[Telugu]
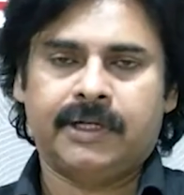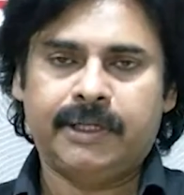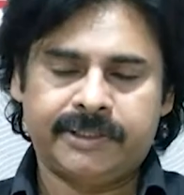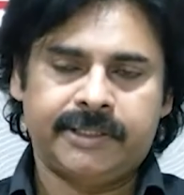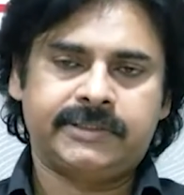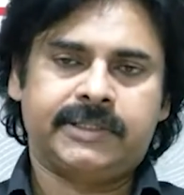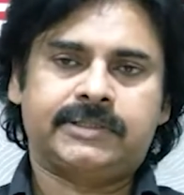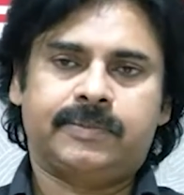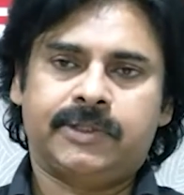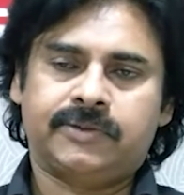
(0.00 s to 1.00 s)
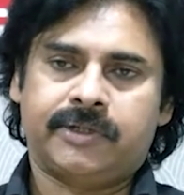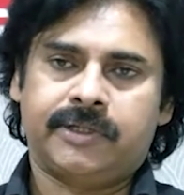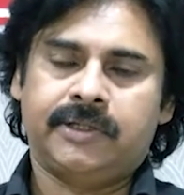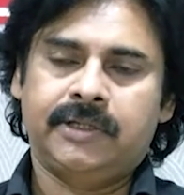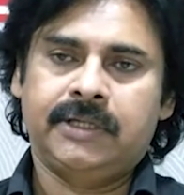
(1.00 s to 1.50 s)
అలా క్రియాశీలక
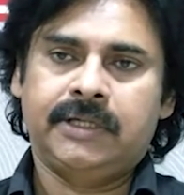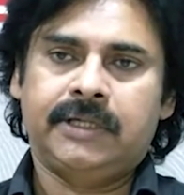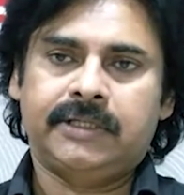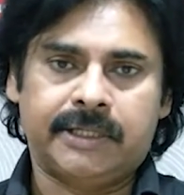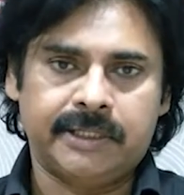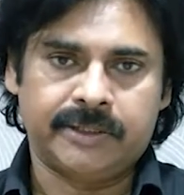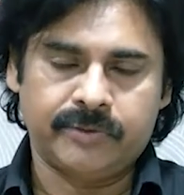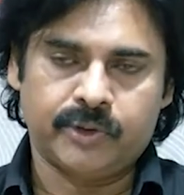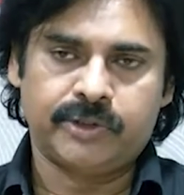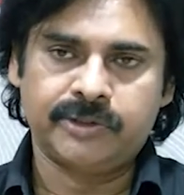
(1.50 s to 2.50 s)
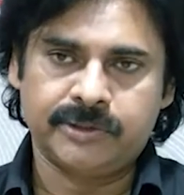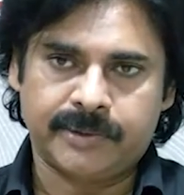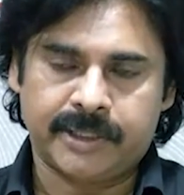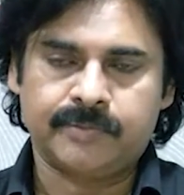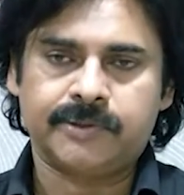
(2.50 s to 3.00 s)
సభ్యత్వాన్ని ఈ నెల ఇరవై ఒకటి నుంచి
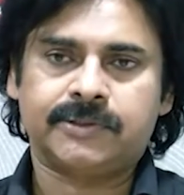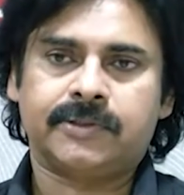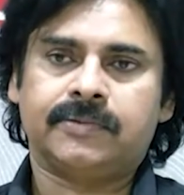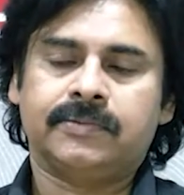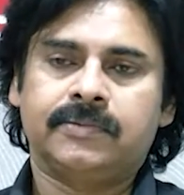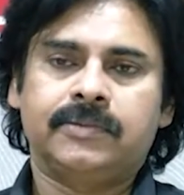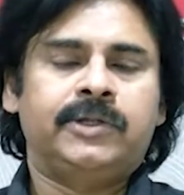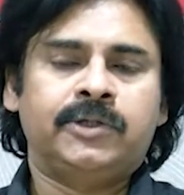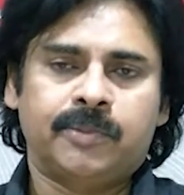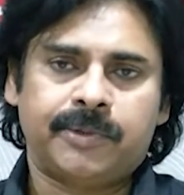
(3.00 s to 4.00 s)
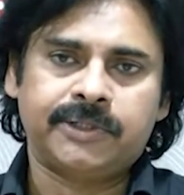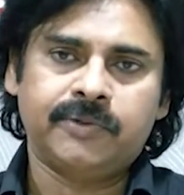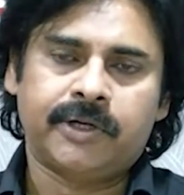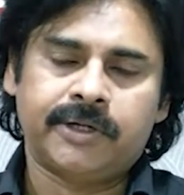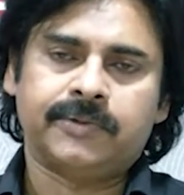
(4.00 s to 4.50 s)
ప్రారంభిస్తున్నాం దీంట్లో ప్రతి
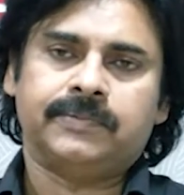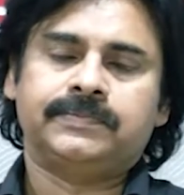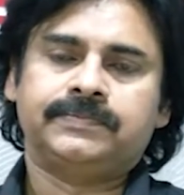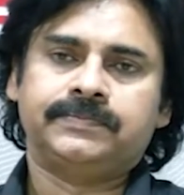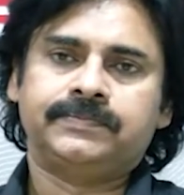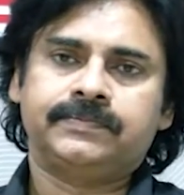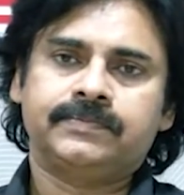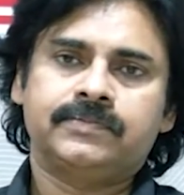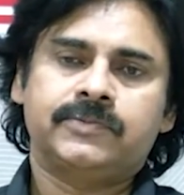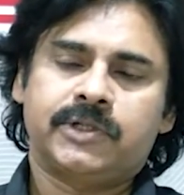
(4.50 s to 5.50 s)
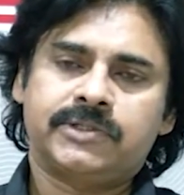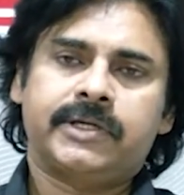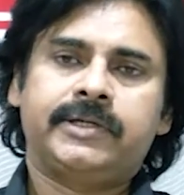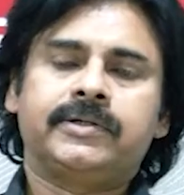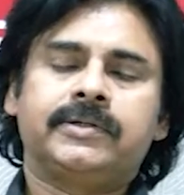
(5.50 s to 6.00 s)
ఒక్కరూ జన
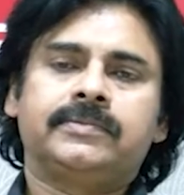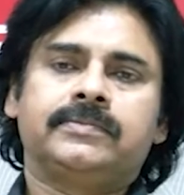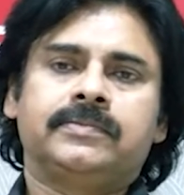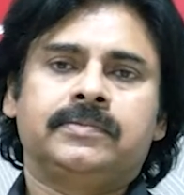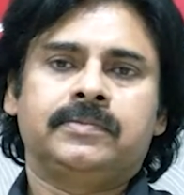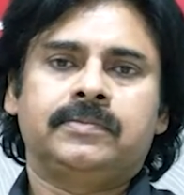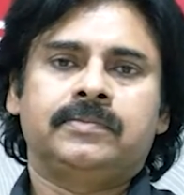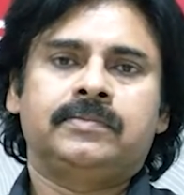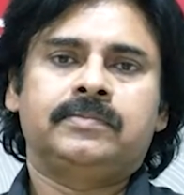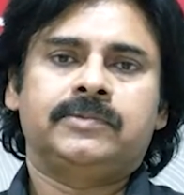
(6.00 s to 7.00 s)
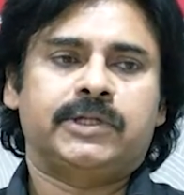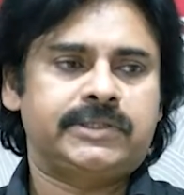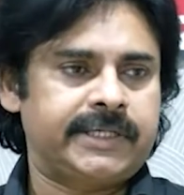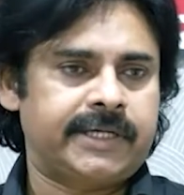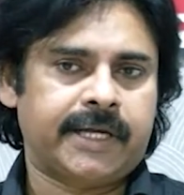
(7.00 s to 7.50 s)
సైనికులు
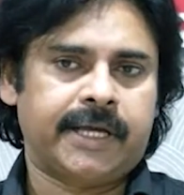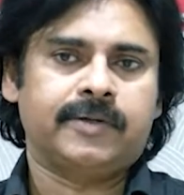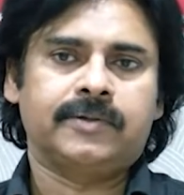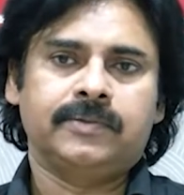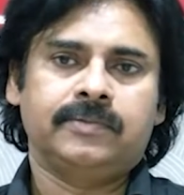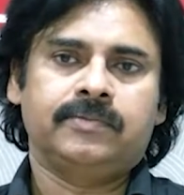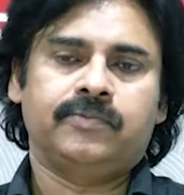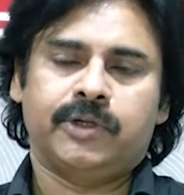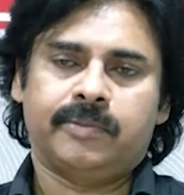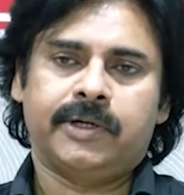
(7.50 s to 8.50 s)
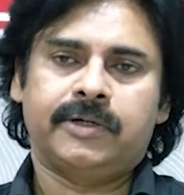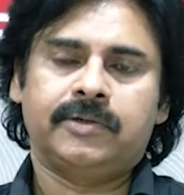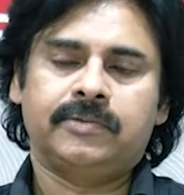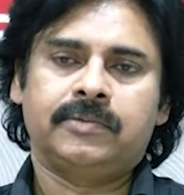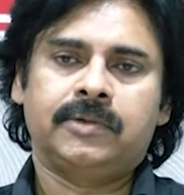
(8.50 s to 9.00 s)
జనసేన నాయకులు వీర
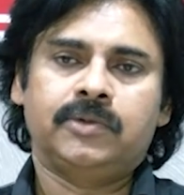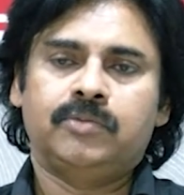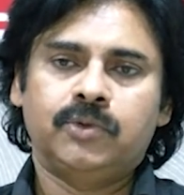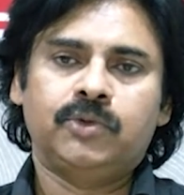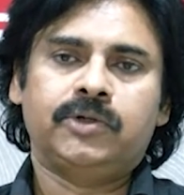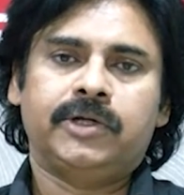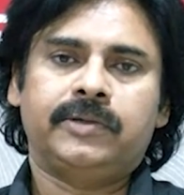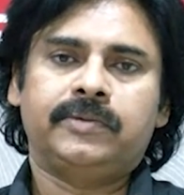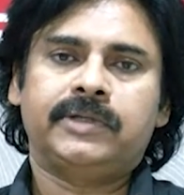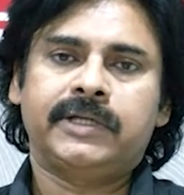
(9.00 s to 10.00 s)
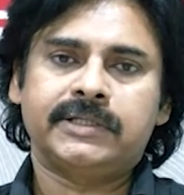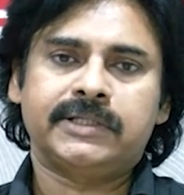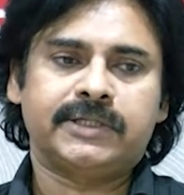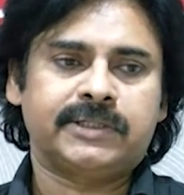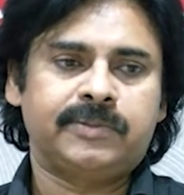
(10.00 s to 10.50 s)
మహిళలు ముందుండి
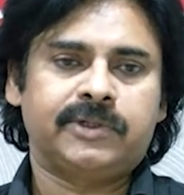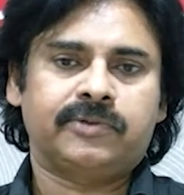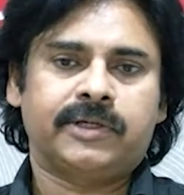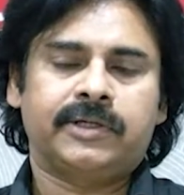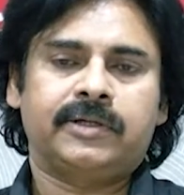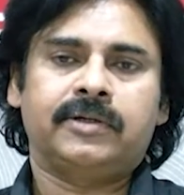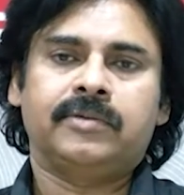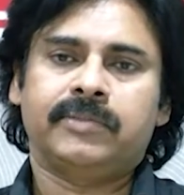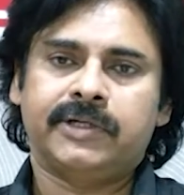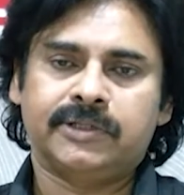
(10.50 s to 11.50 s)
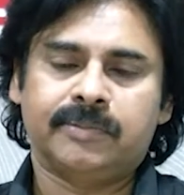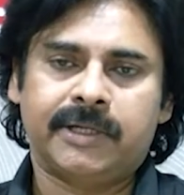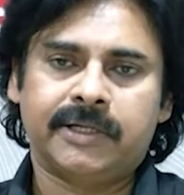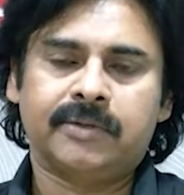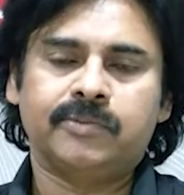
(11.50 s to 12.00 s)
క్రియాశీలక సభ్యత్వాన్ని మరింత
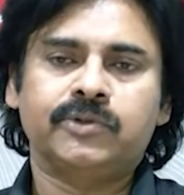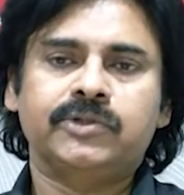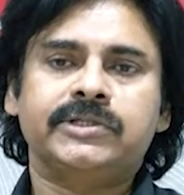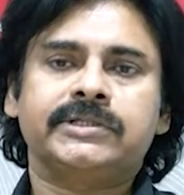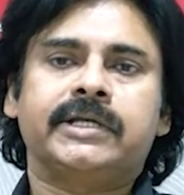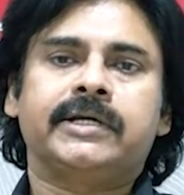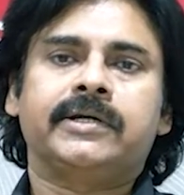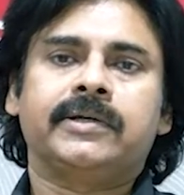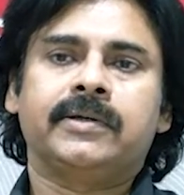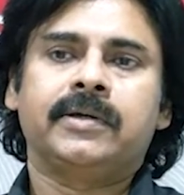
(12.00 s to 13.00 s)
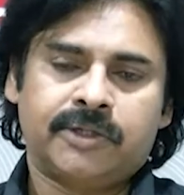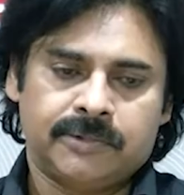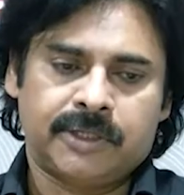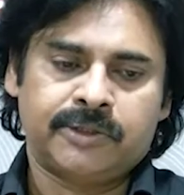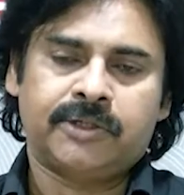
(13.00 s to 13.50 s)
బలంగా ముందుకు తీసుకెళ్ళండి
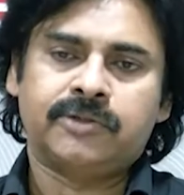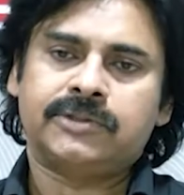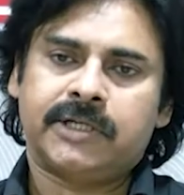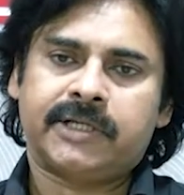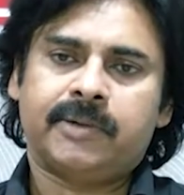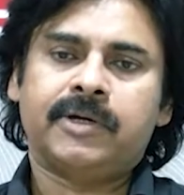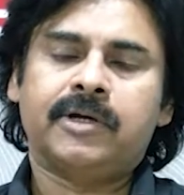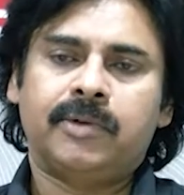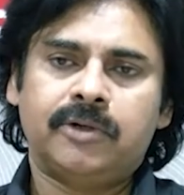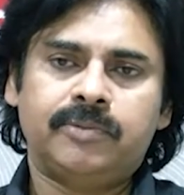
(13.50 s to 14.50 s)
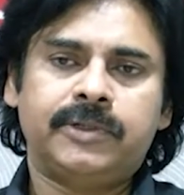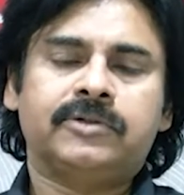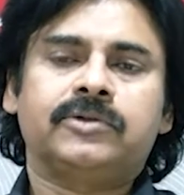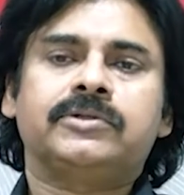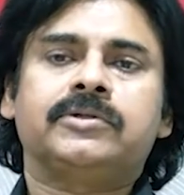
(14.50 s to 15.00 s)
రాను రాను చాలా క్రమంగా బలోపేతం
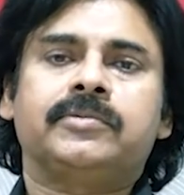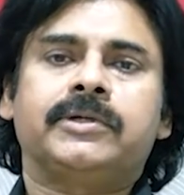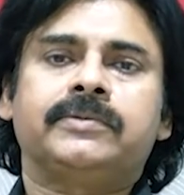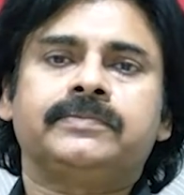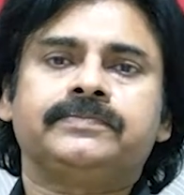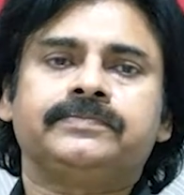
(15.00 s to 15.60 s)
అవుతున్నాం మనం